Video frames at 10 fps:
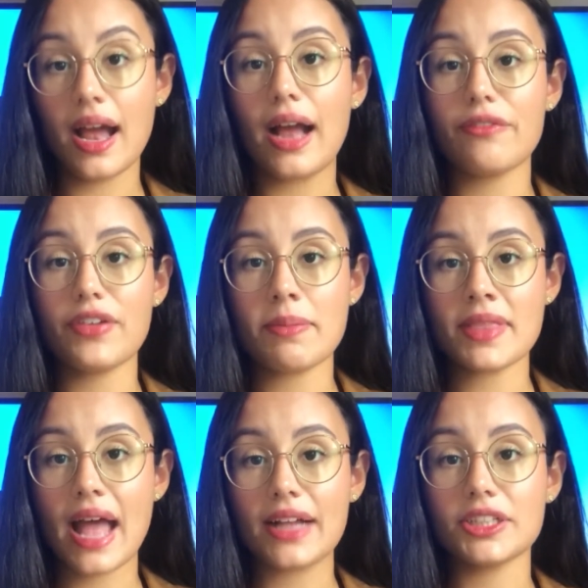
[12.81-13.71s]
A
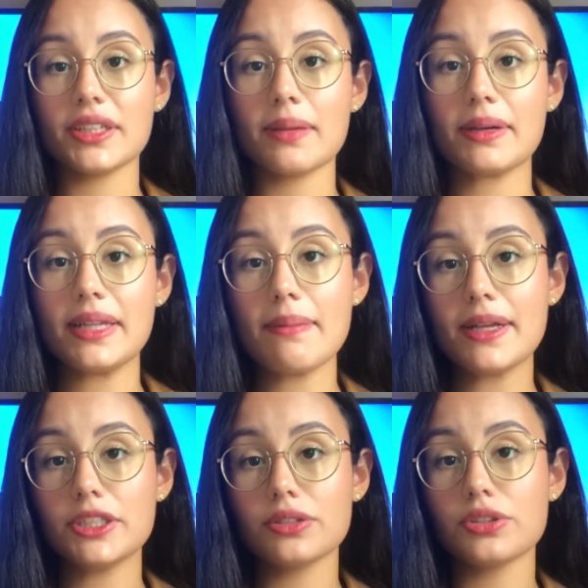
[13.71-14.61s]
enfermidade é tema
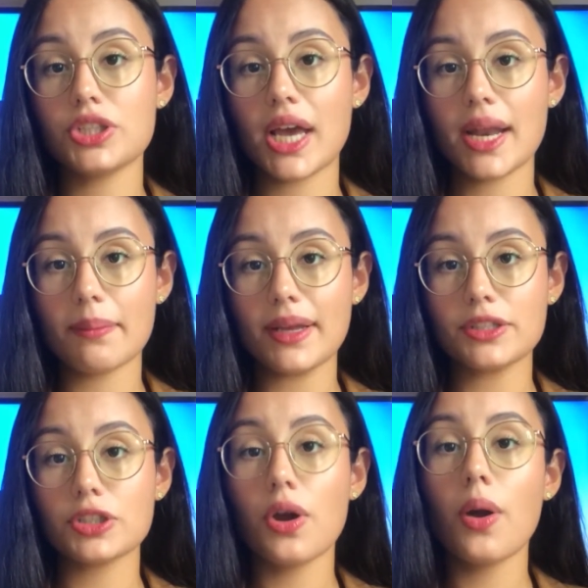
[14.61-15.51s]
debatido
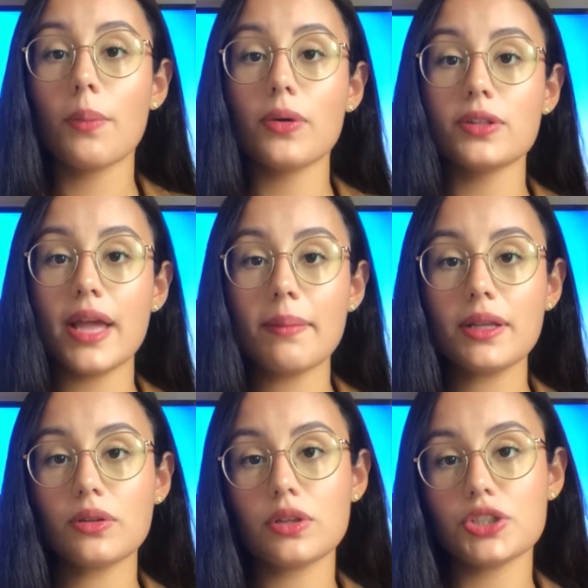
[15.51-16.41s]
diariamente por
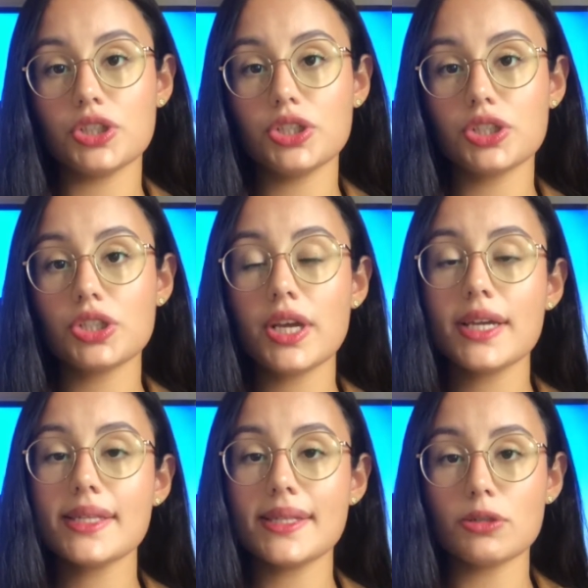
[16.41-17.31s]
dermatologistas
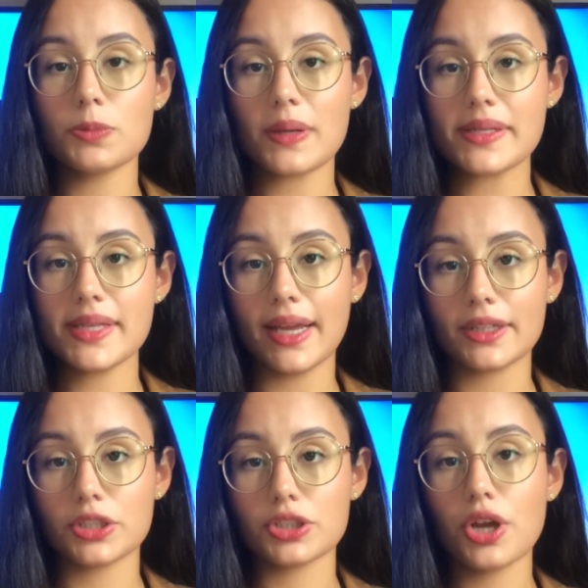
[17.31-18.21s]
e seus
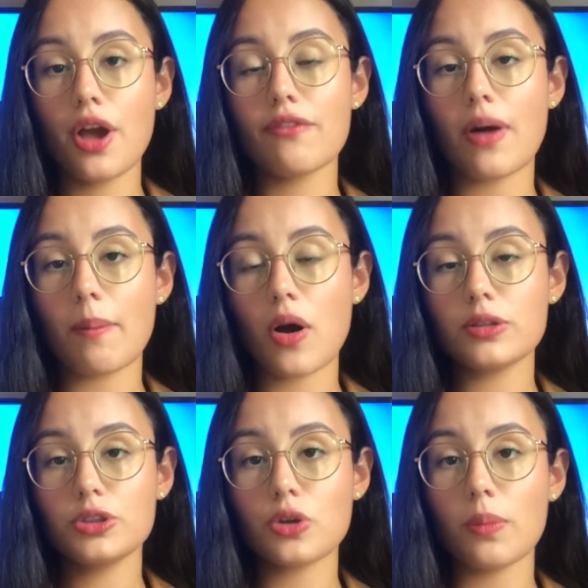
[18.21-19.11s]
pacientes.
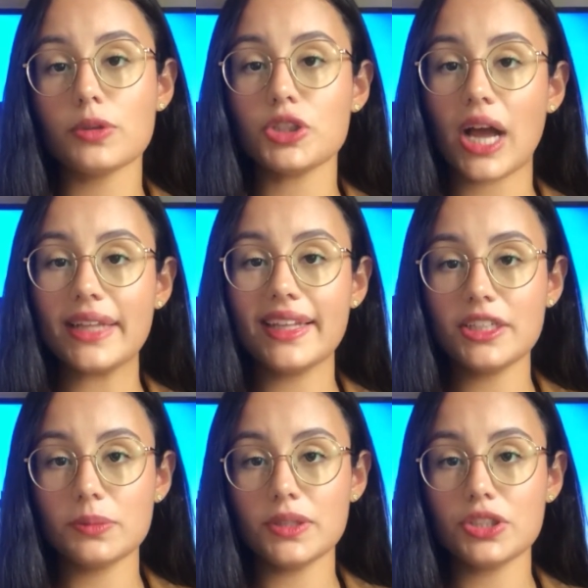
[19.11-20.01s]
Famosos como Jada
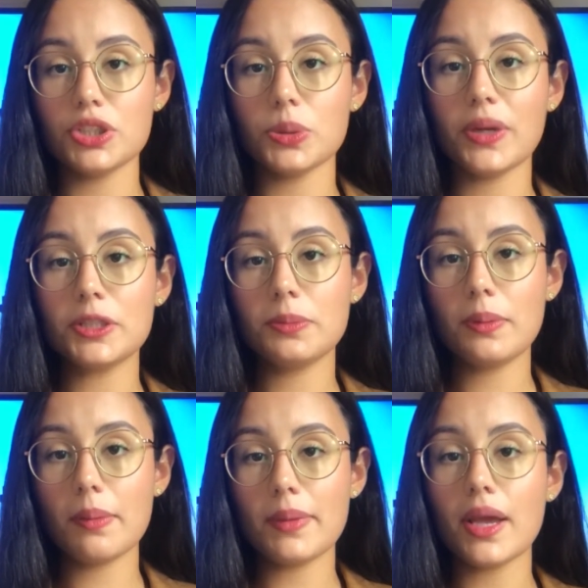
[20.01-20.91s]
Smith e o
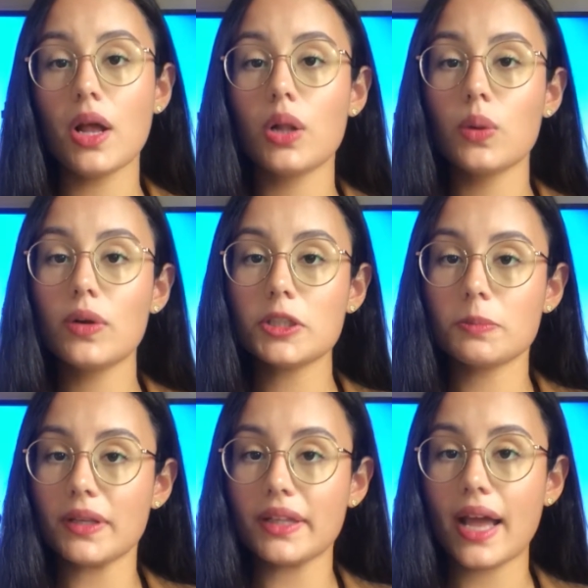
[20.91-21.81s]
ex-BBB Lucas
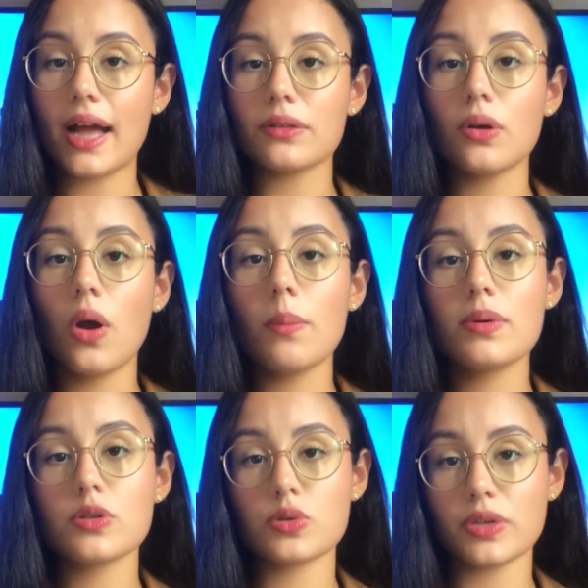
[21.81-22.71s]
Penteado
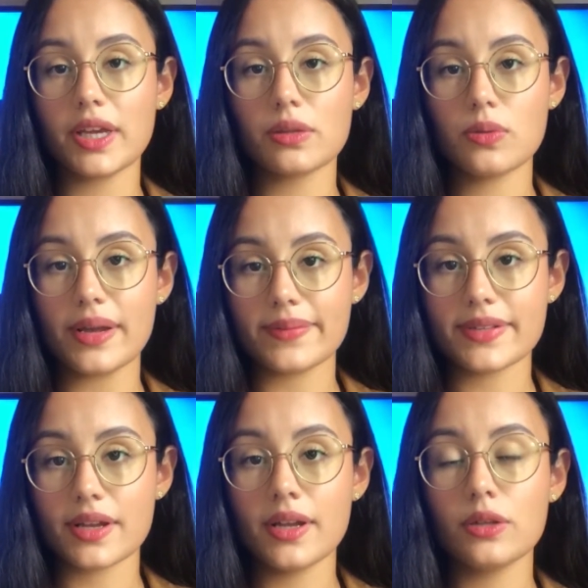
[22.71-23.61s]
possuem a
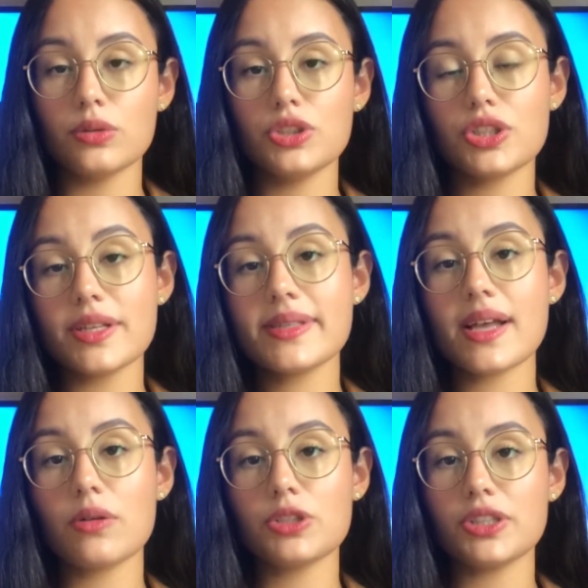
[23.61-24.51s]
doença. No Instante de
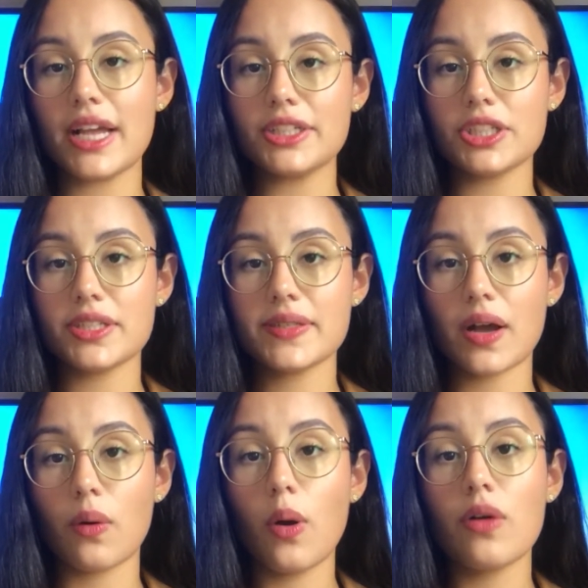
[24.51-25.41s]
Saúde desta
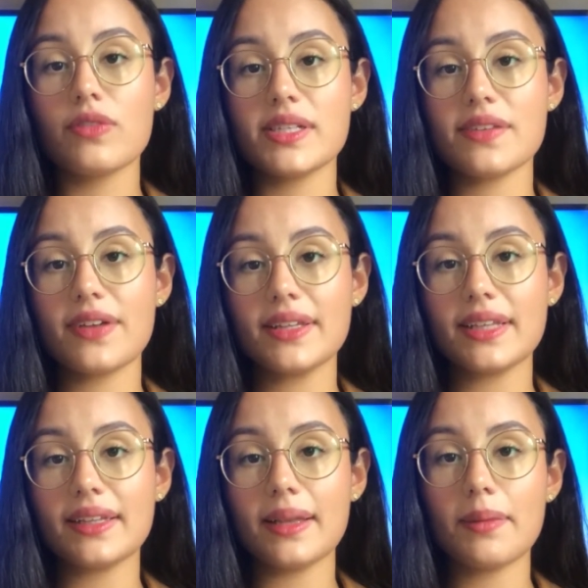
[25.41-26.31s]
edição, você vai
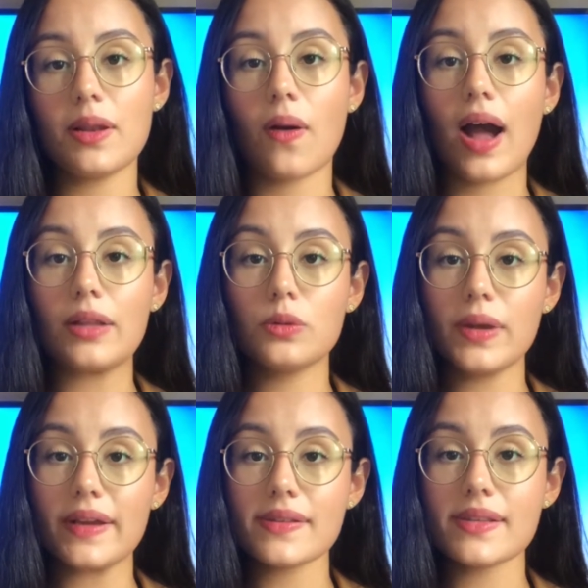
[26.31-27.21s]
entender melhor a
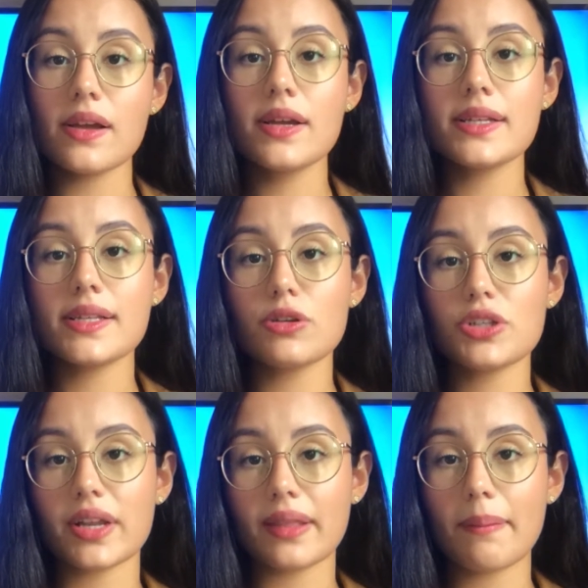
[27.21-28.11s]
doença, seus
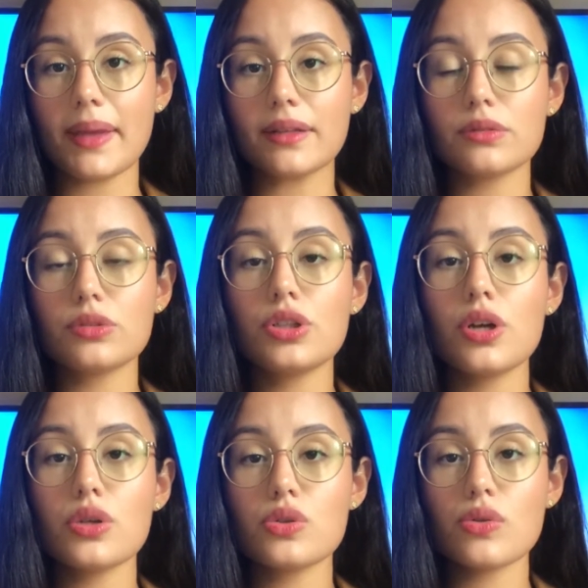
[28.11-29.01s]
tratamentos,
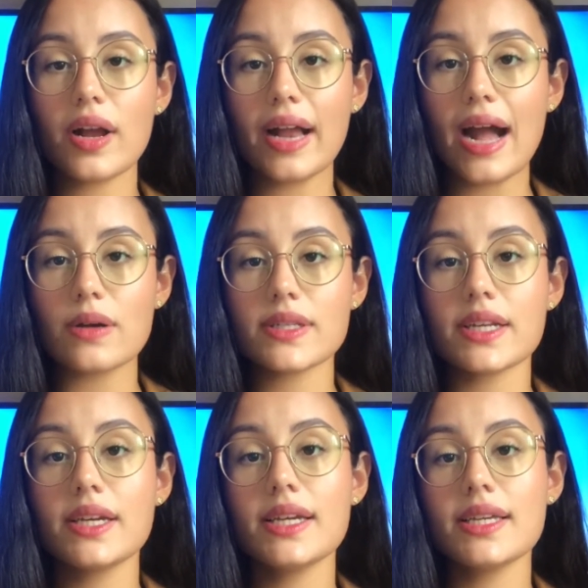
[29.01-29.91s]
sua
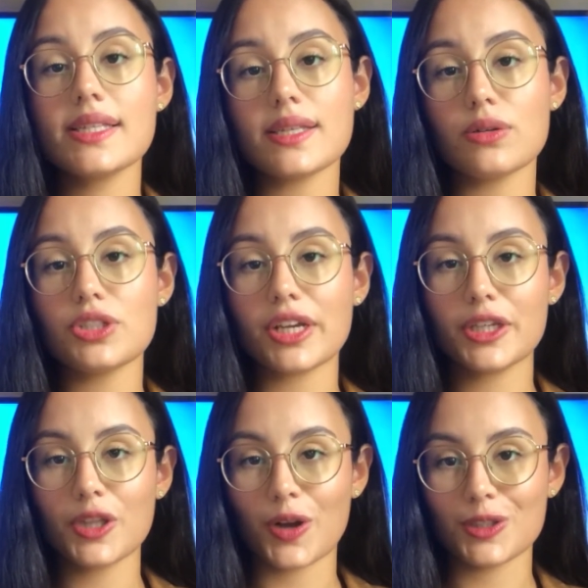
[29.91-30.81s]
causa e seu
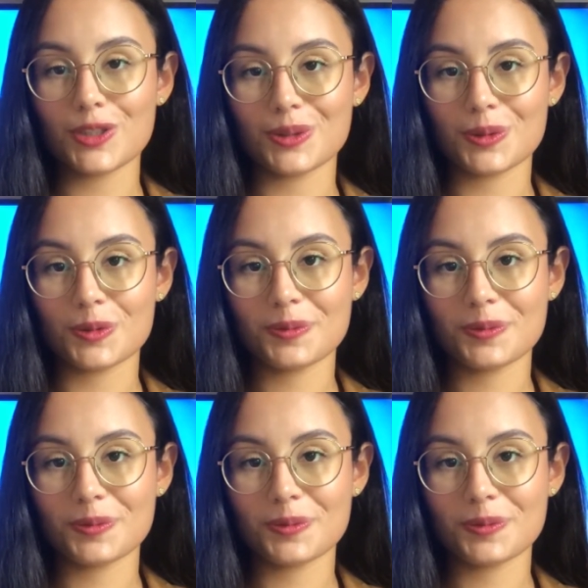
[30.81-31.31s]
diagnóstico.